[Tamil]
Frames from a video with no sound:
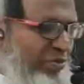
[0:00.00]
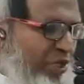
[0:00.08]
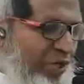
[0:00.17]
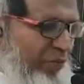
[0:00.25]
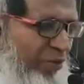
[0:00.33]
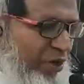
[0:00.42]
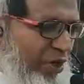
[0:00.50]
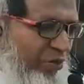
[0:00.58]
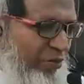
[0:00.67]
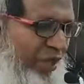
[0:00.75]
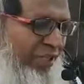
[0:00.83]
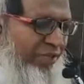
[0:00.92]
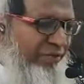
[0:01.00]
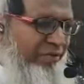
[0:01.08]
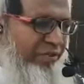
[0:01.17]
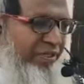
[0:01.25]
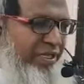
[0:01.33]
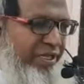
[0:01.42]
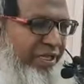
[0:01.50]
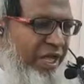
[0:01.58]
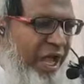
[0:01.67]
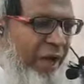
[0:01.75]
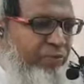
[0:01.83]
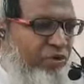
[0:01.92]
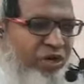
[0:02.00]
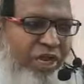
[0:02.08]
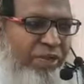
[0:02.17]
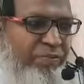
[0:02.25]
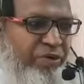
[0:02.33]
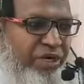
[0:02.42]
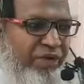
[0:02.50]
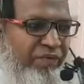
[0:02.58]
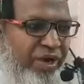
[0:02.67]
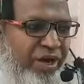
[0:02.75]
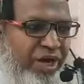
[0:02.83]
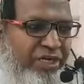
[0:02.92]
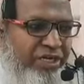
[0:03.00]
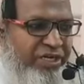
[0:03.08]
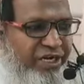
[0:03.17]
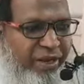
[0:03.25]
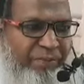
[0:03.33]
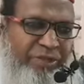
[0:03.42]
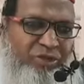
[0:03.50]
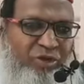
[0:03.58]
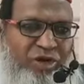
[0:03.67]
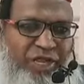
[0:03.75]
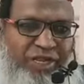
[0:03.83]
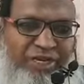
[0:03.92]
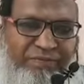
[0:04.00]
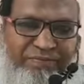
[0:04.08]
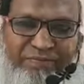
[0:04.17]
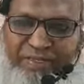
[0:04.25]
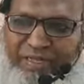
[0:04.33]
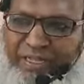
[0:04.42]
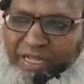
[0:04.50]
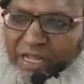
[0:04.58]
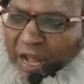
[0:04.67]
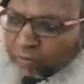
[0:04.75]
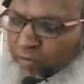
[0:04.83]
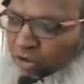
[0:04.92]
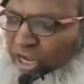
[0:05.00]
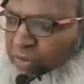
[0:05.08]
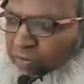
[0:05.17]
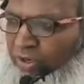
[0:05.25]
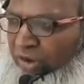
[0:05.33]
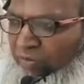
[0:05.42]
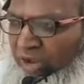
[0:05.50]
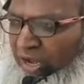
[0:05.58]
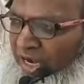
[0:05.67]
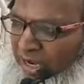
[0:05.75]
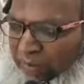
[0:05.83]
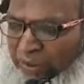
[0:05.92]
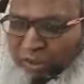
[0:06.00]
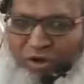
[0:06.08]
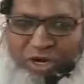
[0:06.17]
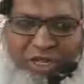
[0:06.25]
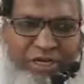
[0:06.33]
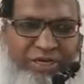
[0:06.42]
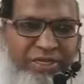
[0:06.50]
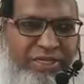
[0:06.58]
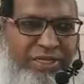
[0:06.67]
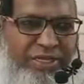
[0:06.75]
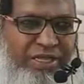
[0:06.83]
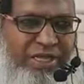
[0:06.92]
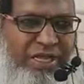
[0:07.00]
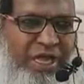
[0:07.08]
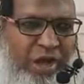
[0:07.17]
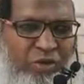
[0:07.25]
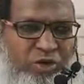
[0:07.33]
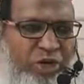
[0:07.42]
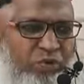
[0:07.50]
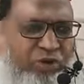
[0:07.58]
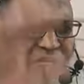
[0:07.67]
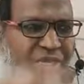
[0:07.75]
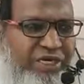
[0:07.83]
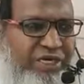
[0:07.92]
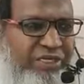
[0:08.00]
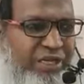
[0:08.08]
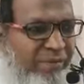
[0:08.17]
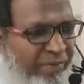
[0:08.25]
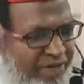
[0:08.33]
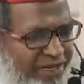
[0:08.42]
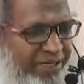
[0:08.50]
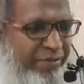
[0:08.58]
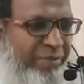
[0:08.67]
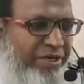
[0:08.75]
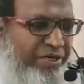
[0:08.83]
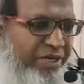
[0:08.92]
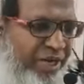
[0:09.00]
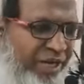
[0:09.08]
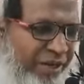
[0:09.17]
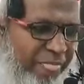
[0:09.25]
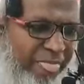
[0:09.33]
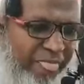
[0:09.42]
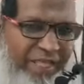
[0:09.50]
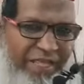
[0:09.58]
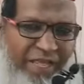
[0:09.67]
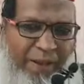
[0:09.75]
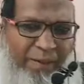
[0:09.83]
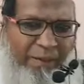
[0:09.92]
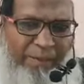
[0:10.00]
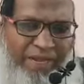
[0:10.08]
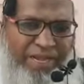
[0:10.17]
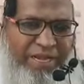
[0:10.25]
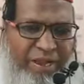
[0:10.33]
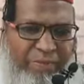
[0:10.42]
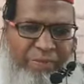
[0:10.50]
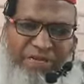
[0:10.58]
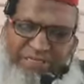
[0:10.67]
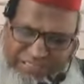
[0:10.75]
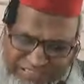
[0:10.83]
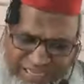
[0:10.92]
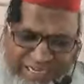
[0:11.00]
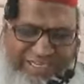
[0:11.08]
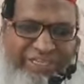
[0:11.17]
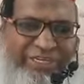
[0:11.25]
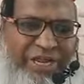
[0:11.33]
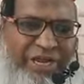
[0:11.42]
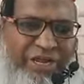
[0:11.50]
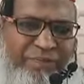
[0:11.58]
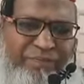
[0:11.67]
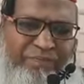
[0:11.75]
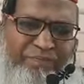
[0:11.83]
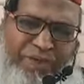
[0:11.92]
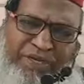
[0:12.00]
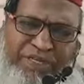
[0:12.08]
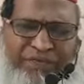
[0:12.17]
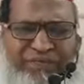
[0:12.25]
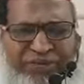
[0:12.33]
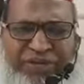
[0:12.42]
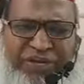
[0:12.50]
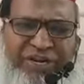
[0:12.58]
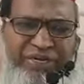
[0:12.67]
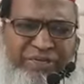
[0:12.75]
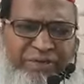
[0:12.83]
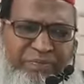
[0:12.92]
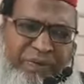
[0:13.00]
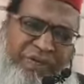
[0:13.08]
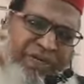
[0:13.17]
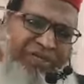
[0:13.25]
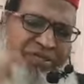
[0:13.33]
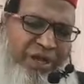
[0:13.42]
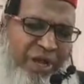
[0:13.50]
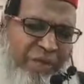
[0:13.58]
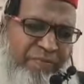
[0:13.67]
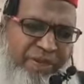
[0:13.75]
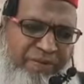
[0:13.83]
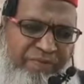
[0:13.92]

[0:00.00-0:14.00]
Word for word: மீறி புகழக்கூடாது அப்துல்லா இபுன் ரவாஹா என்ற நபித்தோழர் அப்துல்லா இபுன் ரவாஹா நபித்தோழர் அவங்க ஒரு கட்டத்தில் மயக்கமாயிட்டாங்க மயக்கமாகி சரிஞ்சிட்டாங்க பெரிய வீரர் பெரிய சஹாபி